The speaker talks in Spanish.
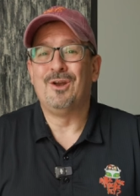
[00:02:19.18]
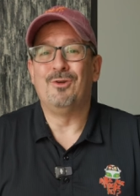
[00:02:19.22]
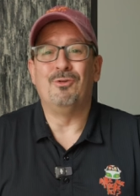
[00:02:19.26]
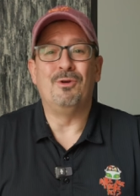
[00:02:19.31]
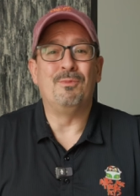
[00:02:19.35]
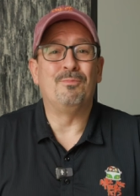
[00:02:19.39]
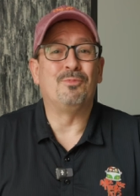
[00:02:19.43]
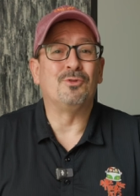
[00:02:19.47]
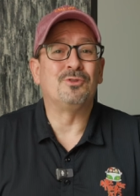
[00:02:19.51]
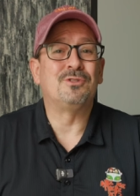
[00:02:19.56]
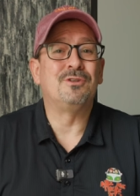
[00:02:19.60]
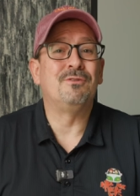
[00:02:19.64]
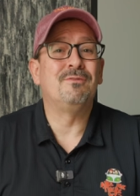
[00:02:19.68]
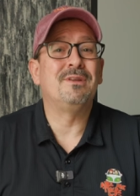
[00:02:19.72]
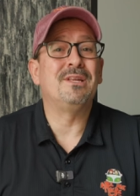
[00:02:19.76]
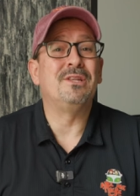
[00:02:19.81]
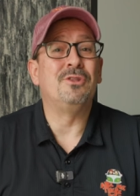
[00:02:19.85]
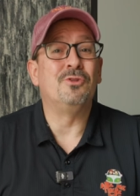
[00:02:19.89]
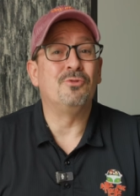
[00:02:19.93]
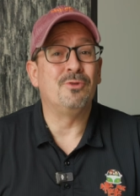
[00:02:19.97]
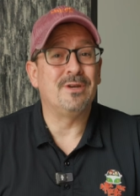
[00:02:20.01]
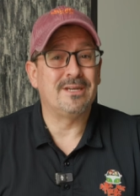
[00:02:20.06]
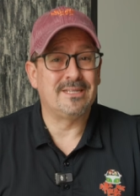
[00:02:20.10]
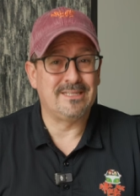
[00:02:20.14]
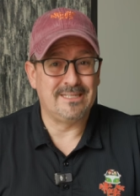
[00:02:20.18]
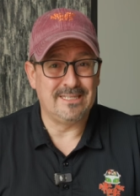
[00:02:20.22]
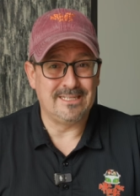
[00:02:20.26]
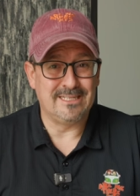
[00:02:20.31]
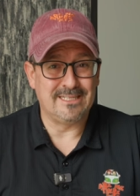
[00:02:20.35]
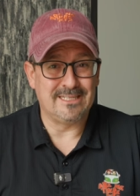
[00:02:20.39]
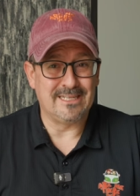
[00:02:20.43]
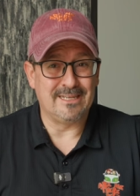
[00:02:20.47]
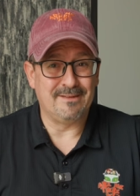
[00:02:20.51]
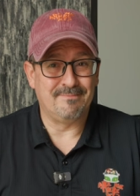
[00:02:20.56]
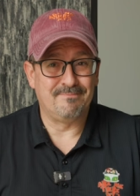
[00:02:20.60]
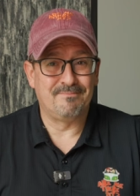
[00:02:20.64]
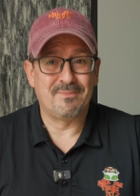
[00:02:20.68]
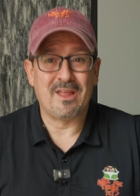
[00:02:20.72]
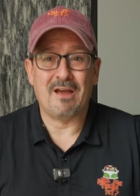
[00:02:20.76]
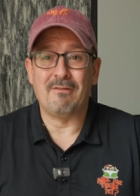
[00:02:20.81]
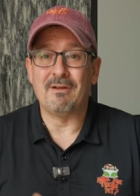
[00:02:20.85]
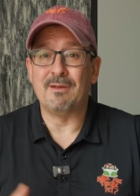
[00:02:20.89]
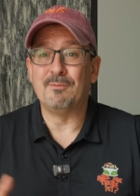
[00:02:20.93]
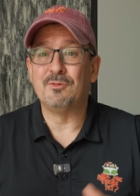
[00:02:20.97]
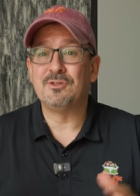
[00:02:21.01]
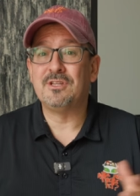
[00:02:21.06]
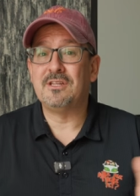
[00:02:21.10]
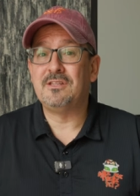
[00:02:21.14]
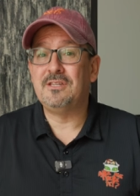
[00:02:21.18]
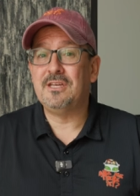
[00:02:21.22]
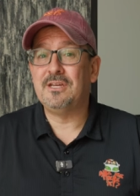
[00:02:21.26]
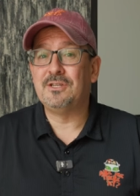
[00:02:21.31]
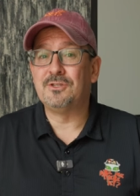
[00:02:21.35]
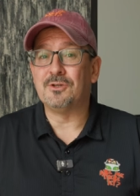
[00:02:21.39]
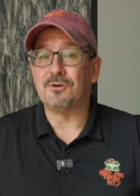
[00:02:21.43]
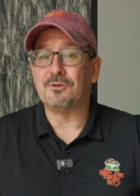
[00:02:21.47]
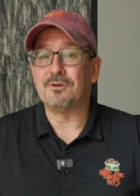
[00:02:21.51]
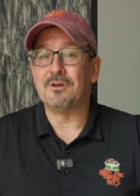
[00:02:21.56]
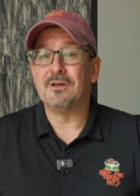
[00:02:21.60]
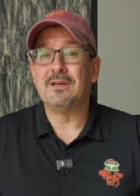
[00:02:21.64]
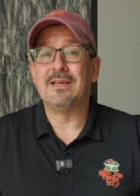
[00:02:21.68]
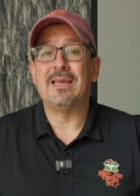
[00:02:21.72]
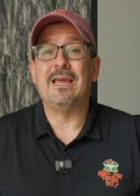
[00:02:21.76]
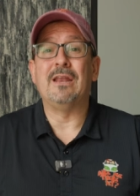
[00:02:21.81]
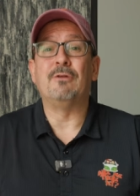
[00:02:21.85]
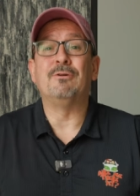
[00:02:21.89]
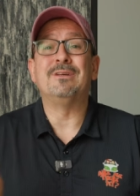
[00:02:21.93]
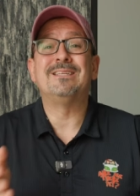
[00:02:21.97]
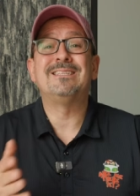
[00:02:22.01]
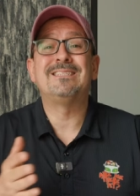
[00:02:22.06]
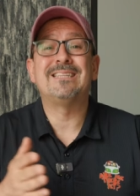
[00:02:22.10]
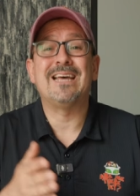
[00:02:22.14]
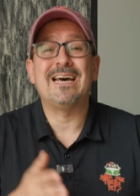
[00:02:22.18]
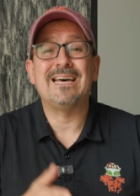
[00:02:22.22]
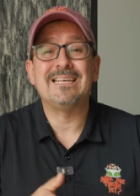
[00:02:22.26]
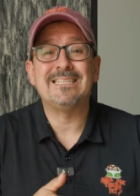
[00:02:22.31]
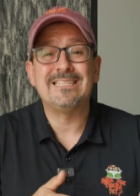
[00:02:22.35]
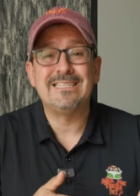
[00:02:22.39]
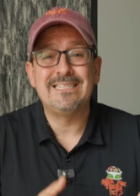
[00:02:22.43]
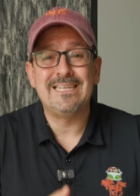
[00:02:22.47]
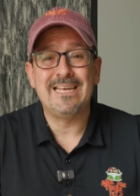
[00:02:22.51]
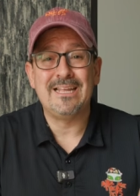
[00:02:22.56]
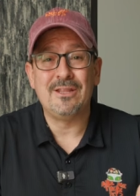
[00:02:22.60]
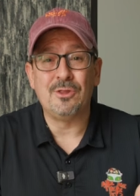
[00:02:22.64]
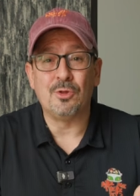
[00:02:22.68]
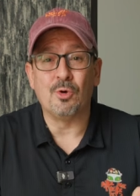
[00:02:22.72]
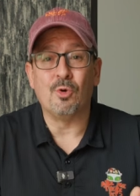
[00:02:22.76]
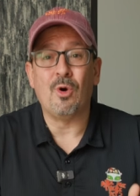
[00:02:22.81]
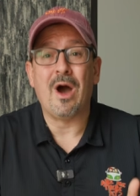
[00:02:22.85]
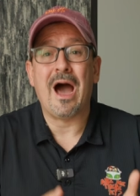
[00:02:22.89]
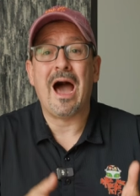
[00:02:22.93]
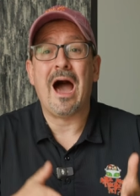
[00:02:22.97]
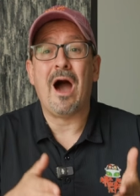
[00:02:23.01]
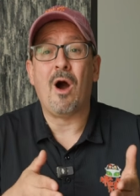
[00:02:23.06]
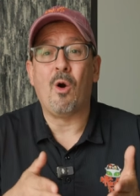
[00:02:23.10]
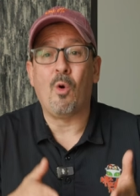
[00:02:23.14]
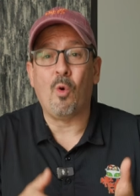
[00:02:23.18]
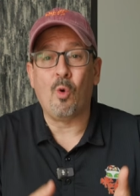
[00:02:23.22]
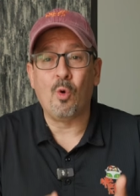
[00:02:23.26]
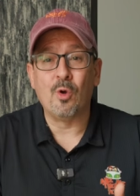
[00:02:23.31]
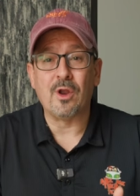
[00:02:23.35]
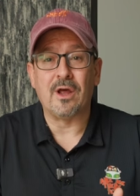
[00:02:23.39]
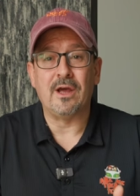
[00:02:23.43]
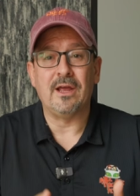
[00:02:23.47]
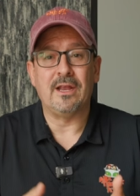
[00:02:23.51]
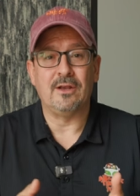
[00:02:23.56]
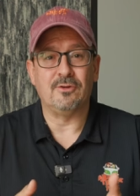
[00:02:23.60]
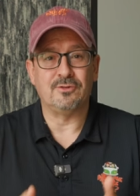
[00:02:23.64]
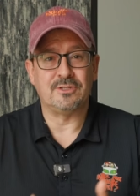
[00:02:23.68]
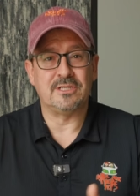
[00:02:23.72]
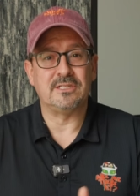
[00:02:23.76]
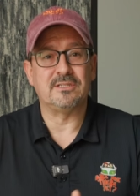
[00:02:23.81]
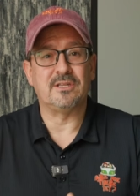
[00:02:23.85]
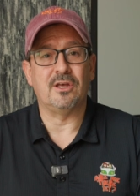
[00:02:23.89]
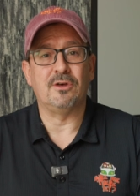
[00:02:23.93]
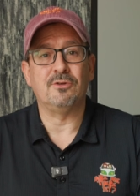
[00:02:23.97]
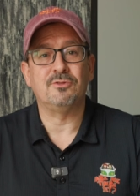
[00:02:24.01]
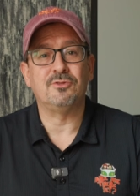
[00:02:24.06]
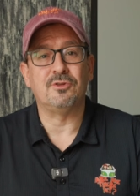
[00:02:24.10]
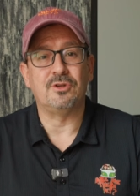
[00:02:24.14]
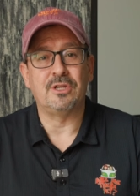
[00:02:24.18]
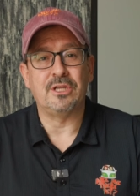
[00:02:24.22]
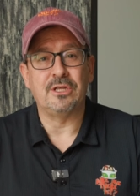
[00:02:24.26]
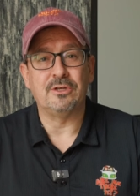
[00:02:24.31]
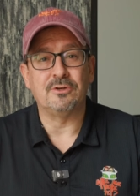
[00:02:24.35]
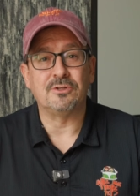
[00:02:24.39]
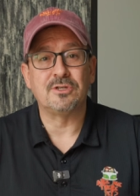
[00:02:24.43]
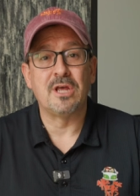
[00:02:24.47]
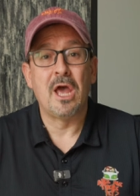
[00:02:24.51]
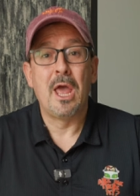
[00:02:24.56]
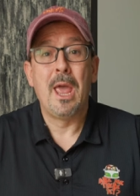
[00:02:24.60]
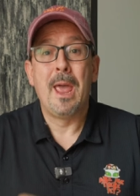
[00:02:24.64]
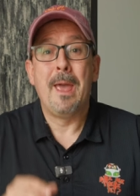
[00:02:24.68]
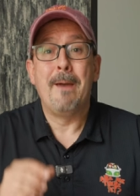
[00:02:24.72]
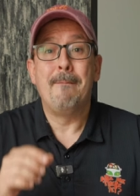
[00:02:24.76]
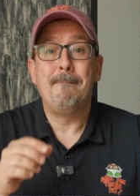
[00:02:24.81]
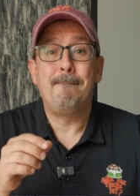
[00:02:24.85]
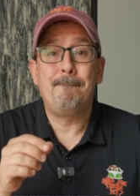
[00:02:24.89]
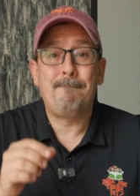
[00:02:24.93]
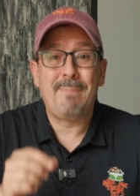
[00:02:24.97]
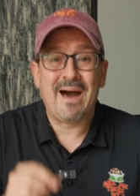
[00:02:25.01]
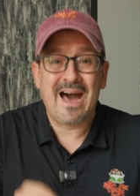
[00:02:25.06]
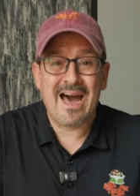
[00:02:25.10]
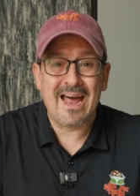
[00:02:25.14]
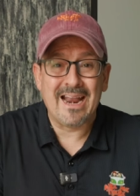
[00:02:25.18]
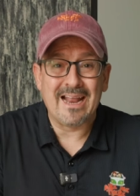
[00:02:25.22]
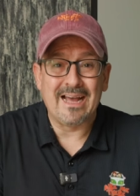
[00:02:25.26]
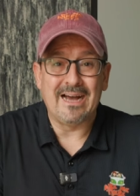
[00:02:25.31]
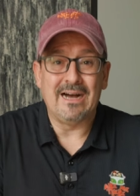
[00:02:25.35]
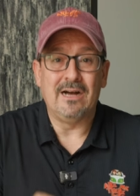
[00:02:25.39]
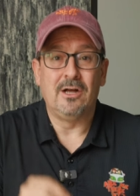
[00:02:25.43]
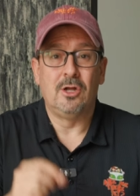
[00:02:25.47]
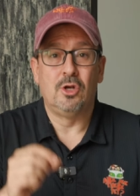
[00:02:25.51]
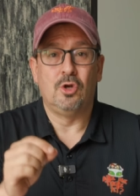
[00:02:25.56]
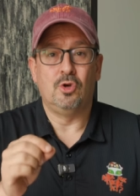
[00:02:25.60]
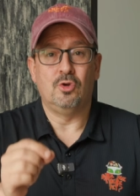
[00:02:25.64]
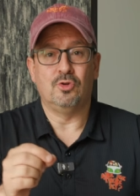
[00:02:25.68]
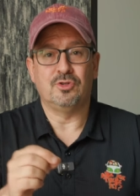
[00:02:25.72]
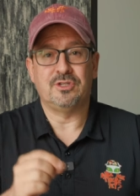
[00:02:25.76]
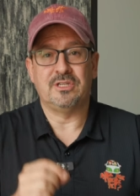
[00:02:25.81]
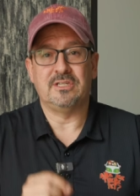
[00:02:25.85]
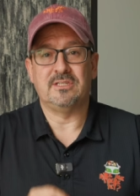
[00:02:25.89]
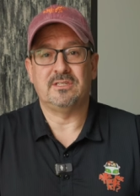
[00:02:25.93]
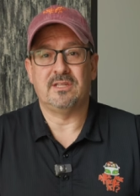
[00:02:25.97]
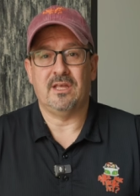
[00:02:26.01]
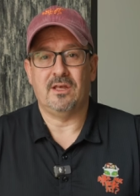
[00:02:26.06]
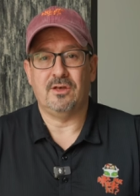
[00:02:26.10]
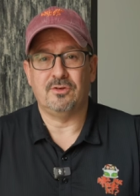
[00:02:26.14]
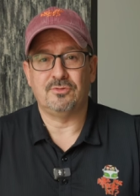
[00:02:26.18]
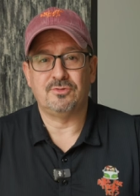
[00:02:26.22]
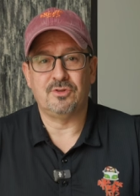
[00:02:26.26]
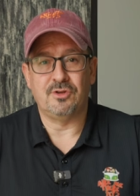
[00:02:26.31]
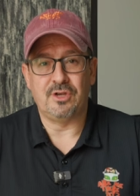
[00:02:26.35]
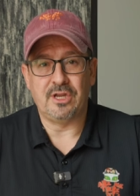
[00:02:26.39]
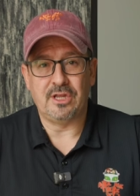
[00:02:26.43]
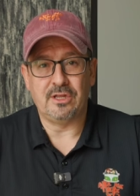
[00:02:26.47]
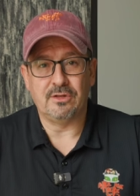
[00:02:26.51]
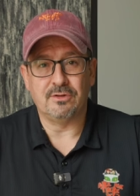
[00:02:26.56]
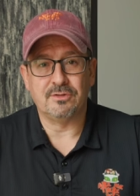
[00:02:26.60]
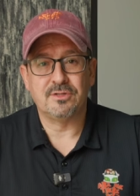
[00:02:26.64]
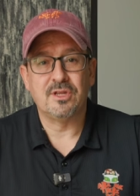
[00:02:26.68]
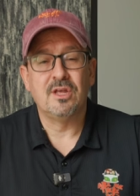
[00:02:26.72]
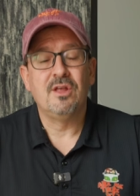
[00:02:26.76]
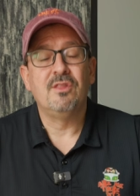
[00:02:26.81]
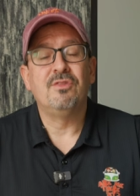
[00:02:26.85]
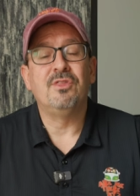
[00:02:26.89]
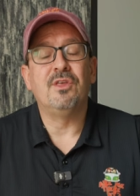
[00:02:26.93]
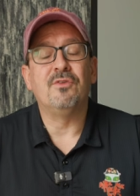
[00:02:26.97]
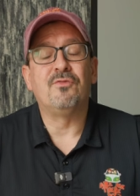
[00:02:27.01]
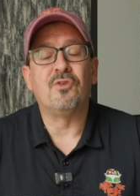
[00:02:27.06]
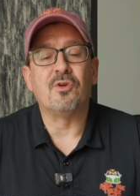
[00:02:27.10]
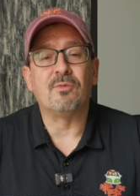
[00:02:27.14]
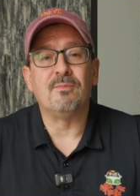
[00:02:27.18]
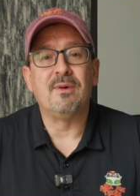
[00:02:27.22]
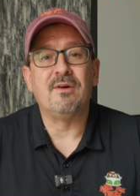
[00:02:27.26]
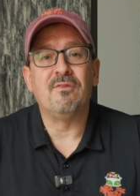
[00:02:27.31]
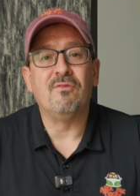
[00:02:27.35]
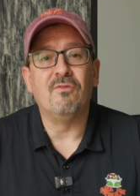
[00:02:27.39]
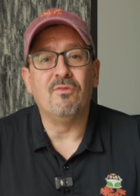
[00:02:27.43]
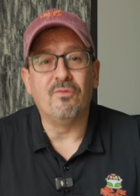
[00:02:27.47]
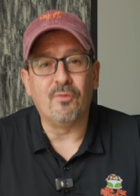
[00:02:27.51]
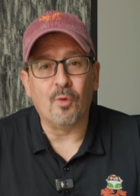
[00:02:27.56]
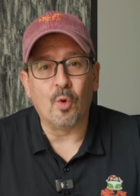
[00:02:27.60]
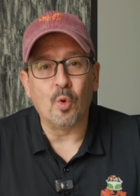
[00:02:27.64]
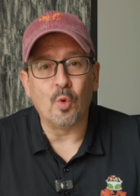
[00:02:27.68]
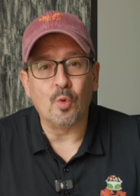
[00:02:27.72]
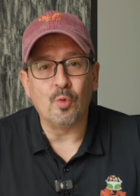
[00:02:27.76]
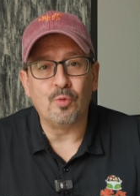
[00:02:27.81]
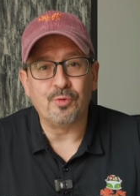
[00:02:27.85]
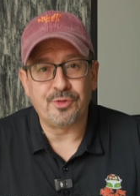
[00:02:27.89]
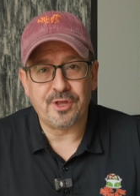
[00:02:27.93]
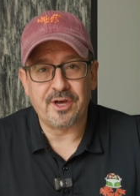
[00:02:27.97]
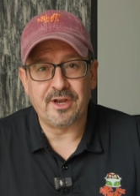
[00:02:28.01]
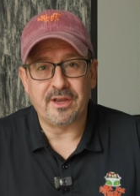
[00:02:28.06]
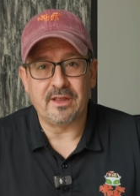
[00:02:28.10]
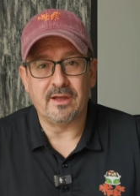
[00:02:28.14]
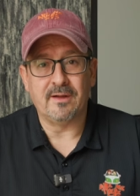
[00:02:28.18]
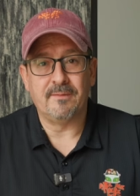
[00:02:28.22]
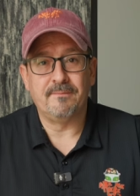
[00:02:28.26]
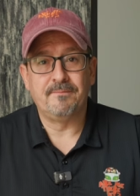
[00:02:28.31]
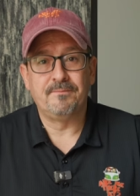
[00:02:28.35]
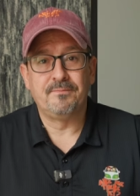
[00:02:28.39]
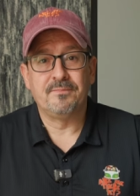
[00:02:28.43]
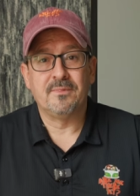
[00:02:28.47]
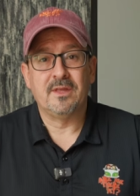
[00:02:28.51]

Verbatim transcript: lo imposible no existe. Hablemos de TikTok, que lo está haciendo ahora en los Estados Unidos para los Estados Unidos de forma voluntaria.